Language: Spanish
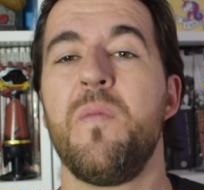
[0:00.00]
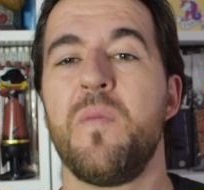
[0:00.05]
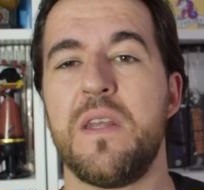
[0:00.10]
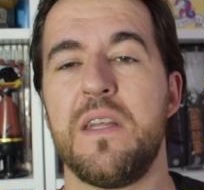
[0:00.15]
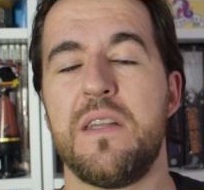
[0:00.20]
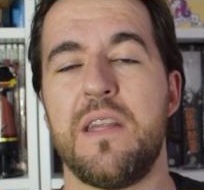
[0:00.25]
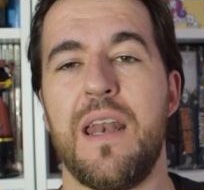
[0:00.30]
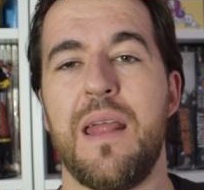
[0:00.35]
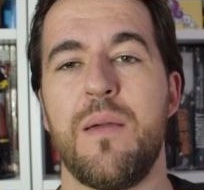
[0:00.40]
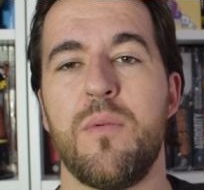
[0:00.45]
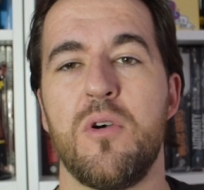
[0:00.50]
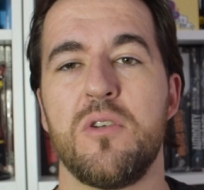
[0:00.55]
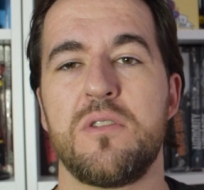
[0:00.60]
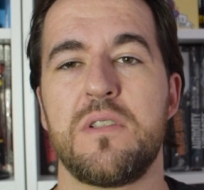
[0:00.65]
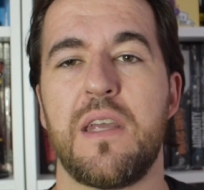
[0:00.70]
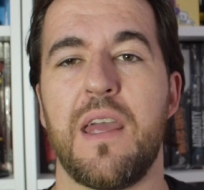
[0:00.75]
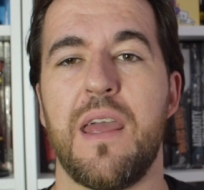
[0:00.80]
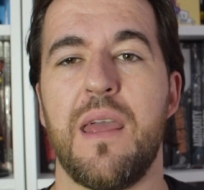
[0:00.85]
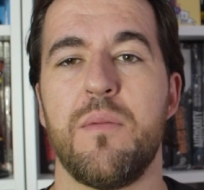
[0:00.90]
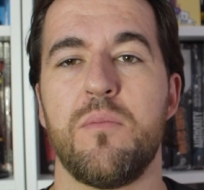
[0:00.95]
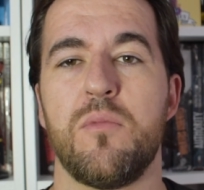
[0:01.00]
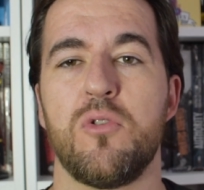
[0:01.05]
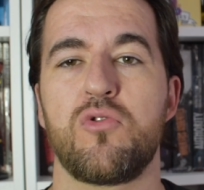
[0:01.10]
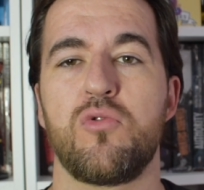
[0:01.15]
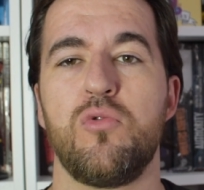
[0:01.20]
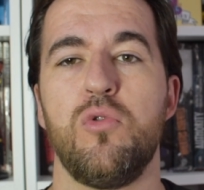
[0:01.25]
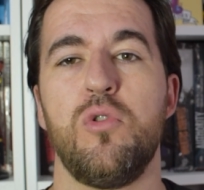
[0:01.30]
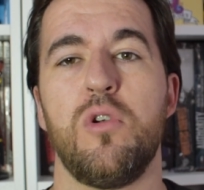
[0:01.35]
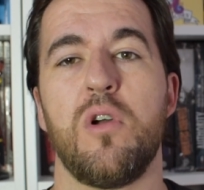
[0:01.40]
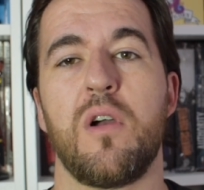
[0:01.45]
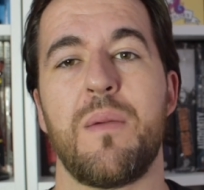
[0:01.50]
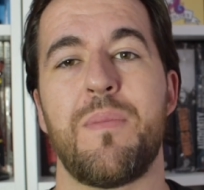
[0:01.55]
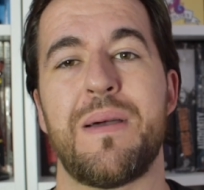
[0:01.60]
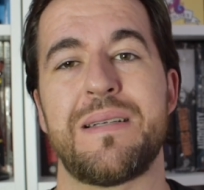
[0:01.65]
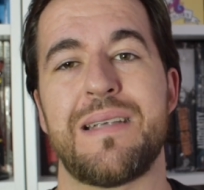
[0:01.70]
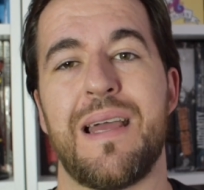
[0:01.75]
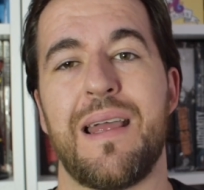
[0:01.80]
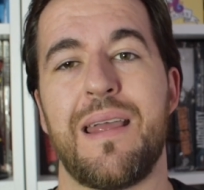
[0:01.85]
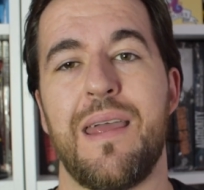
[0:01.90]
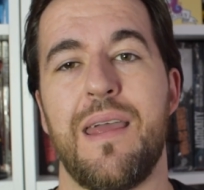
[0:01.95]
Y tenemos que Moscú, lo que
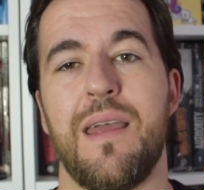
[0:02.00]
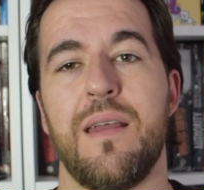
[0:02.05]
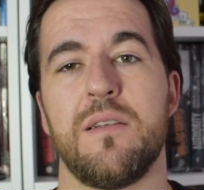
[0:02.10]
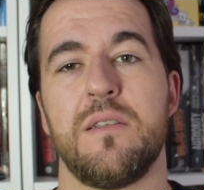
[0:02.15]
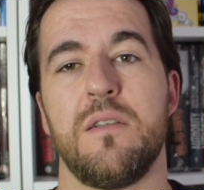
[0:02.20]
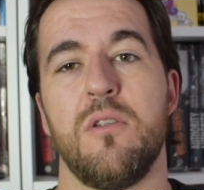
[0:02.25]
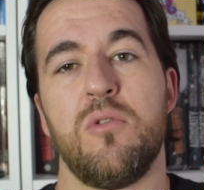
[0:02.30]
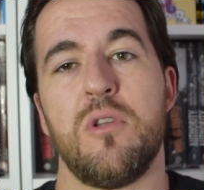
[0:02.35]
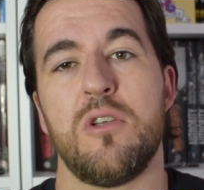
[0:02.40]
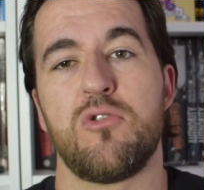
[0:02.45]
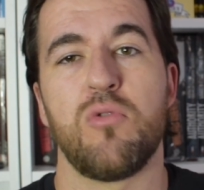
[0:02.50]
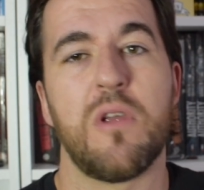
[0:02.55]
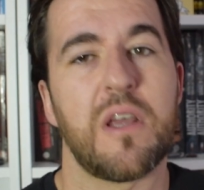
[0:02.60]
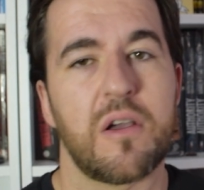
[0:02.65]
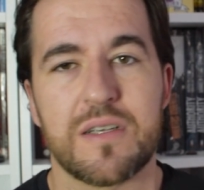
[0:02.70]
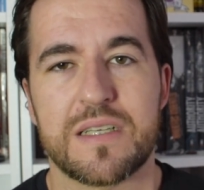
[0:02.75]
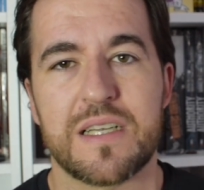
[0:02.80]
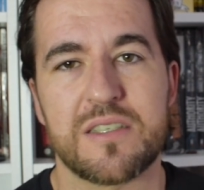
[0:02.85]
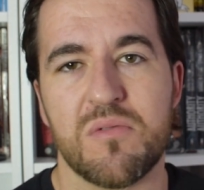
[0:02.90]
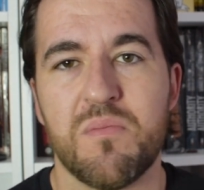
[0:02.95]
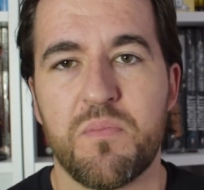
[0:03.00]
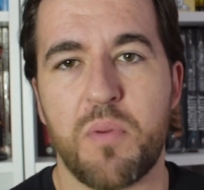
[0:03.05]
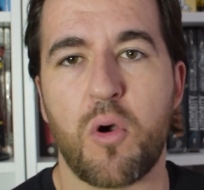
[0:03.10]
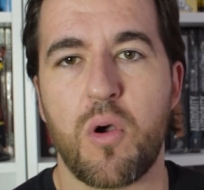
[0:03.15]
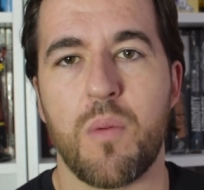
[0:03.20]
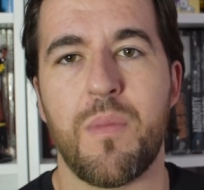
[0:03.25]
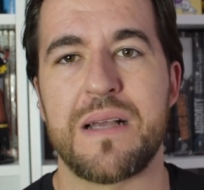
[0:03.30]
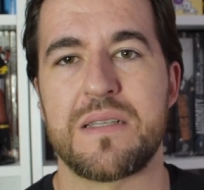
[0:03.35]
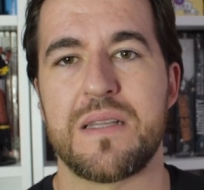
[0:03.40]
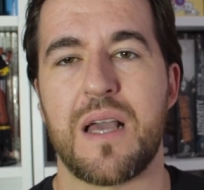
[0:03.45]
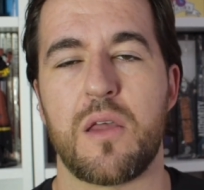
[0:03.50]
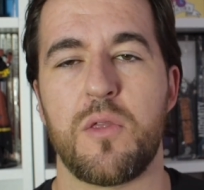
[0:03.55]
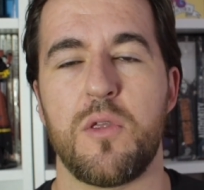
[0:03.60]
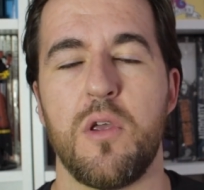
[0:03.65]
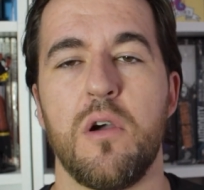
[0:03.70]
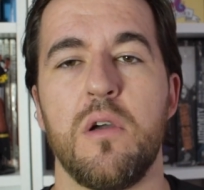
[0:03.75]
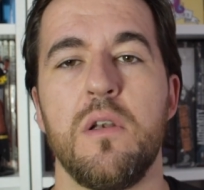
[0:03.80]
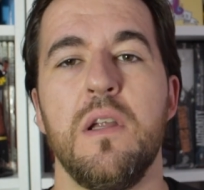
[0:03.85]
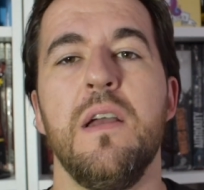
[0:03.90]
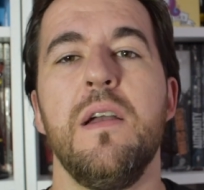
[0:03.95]
pasa que donde su hijo es así un poco más de
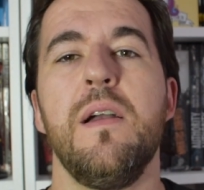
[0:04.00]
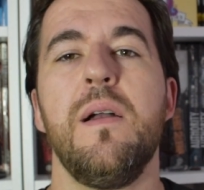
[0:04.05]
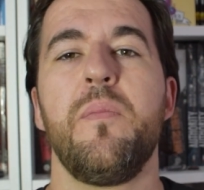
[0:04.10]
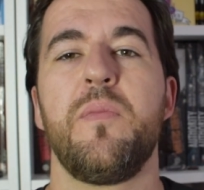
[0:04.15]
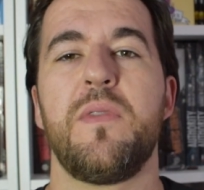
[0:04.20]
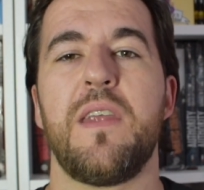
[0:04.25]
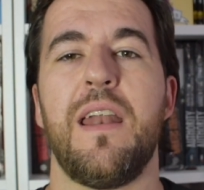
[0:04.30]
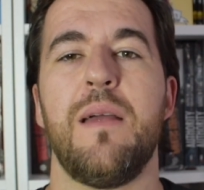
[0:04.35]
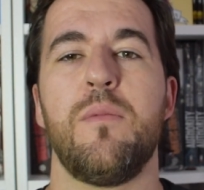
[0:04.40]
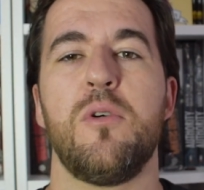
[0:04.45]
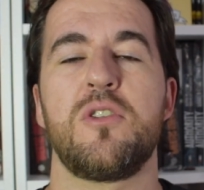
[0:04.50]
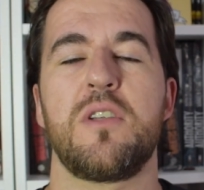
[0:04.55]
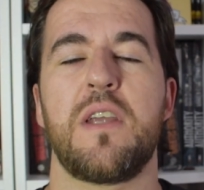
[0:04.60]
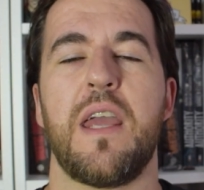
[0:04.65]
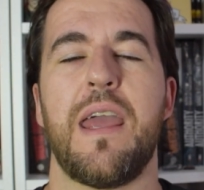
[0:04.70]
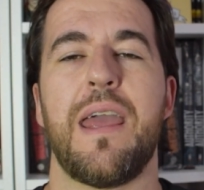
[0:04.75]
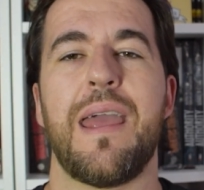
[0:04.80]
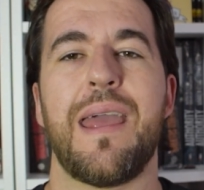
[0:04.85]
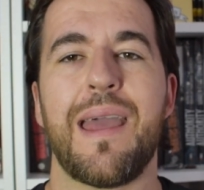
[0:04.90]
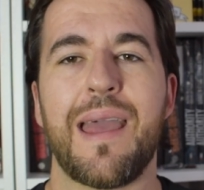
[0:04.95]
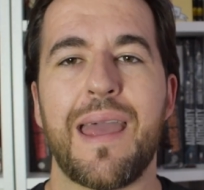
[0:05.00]
acción, tenemos que